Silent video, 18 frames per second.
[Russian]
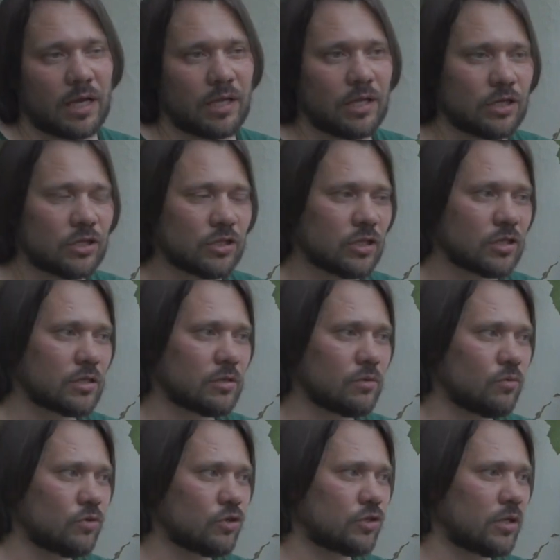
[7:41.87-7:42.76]
Конечно,
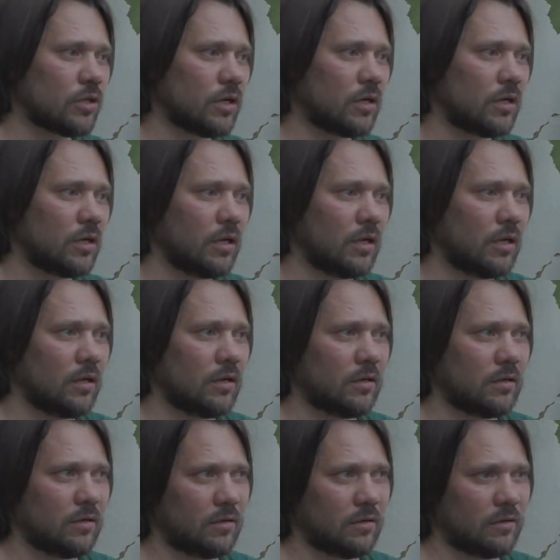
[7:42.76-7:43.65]
сложно
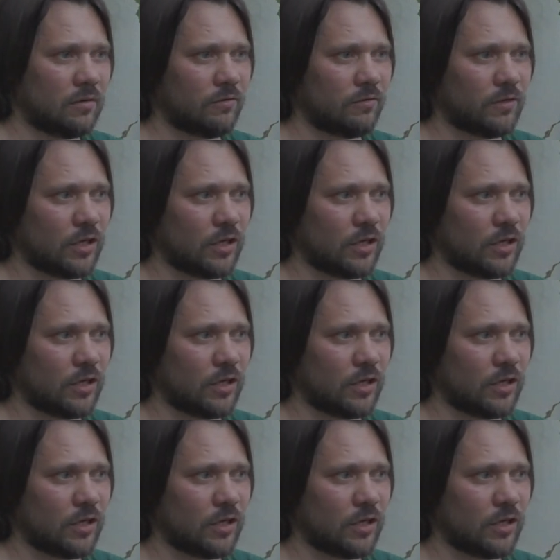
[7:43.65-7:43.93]
э,